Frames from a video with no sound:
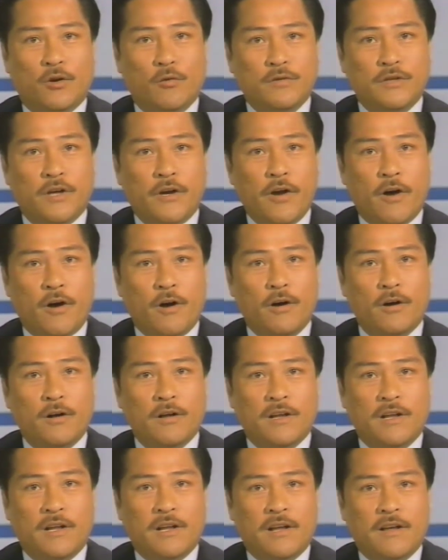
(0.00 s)
Cũng do đó,
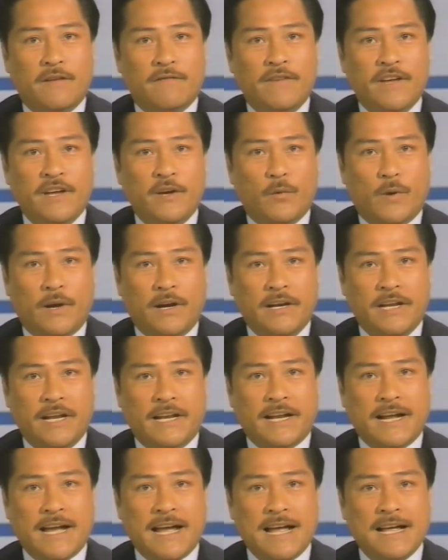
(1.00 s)
vi khuẩn
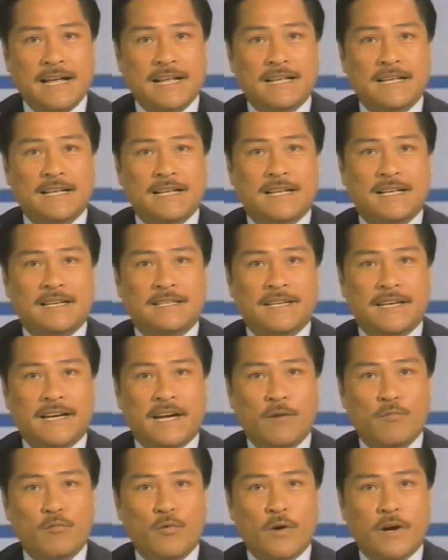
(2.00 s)
liệt kháng sẽ
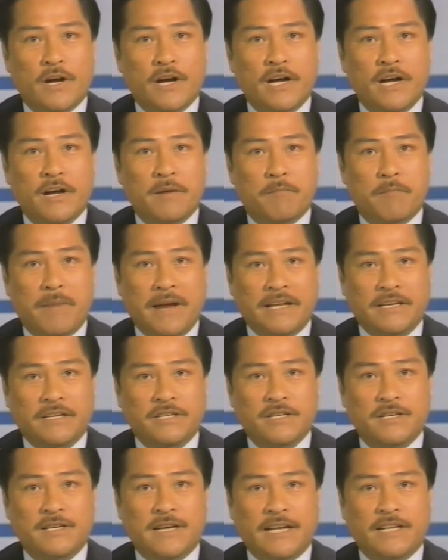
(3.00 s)
không có cơ bành
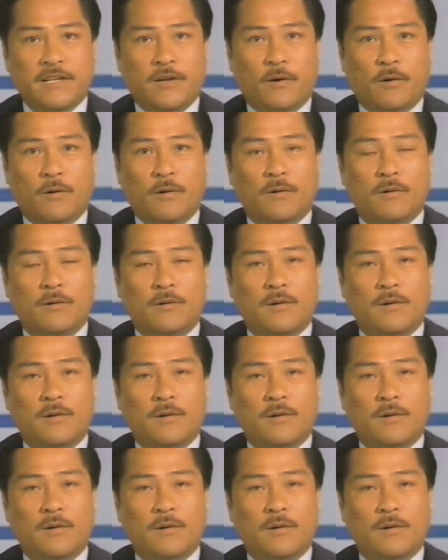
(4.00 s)
trướng lãnh thổ.